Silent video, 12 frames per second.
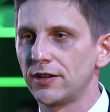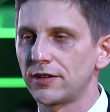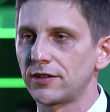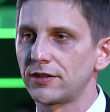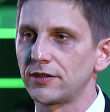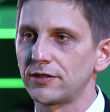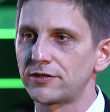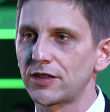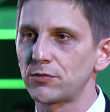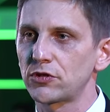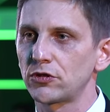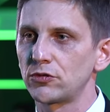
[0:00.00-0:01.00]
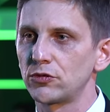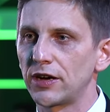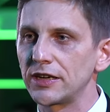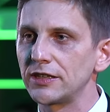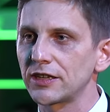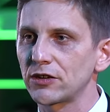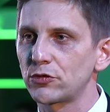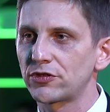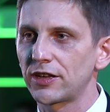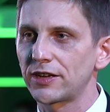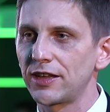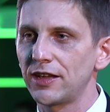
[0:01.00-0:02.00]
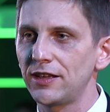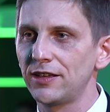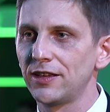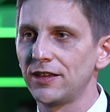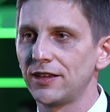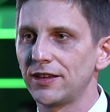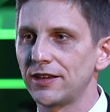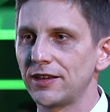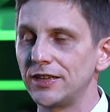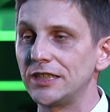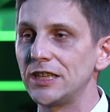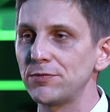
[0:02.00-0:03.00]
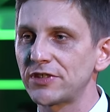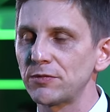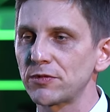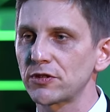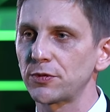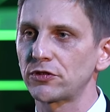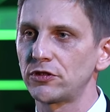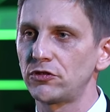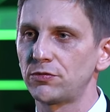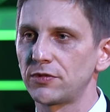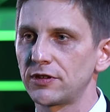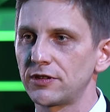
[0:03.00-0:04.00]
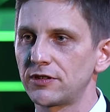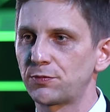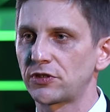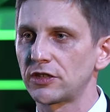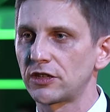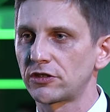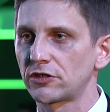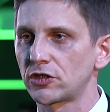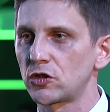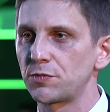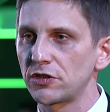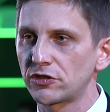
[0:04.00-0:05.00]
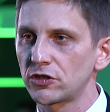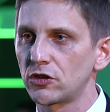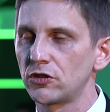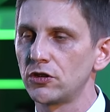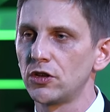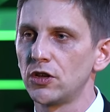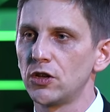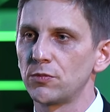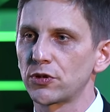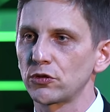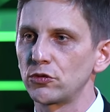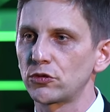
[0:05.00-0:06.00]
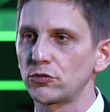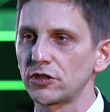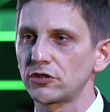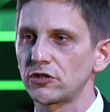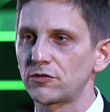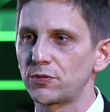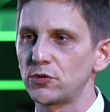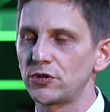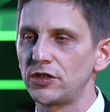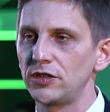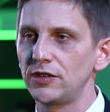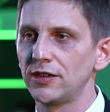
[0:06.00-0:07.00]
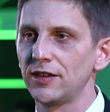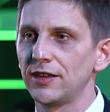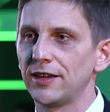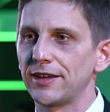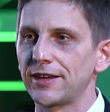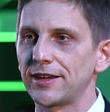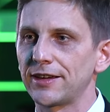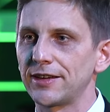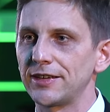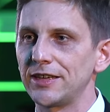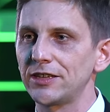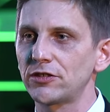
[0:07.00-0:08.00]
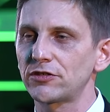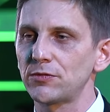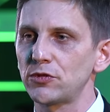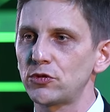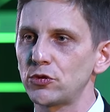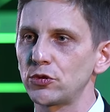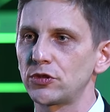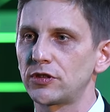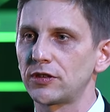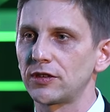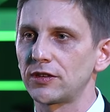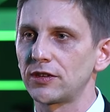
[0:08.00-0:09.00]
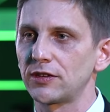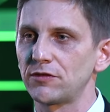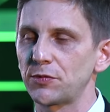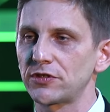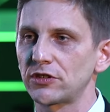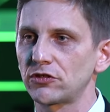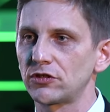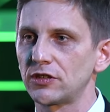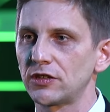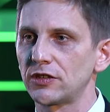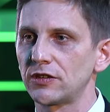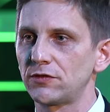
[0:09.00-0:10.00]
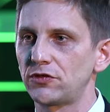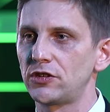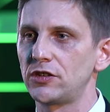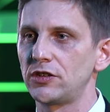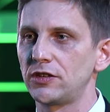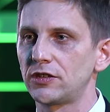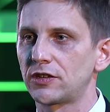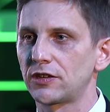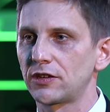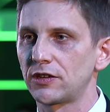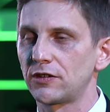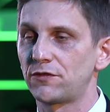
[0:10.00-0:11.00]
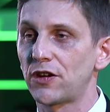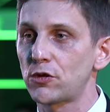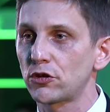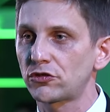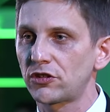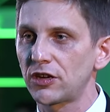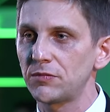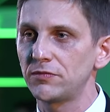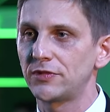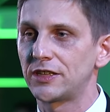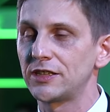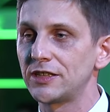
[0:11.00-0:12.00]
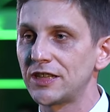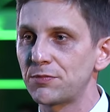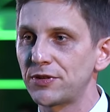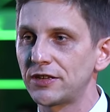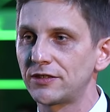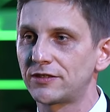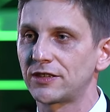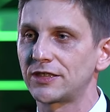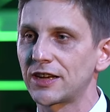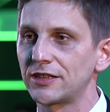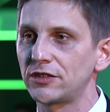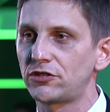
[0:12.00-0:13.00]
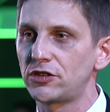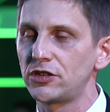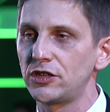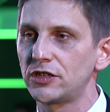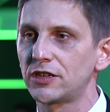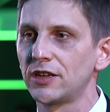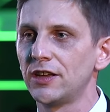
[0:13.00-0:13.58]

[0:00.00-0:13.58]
E, samochodu Arinera Husaria e, i tym samym rozpoczęliśmy sprzedaż naszego pierwszego produktu naszej spółki. E, jest to samochód wyposażony w silnik V8, tylny napęd, centralny silnik,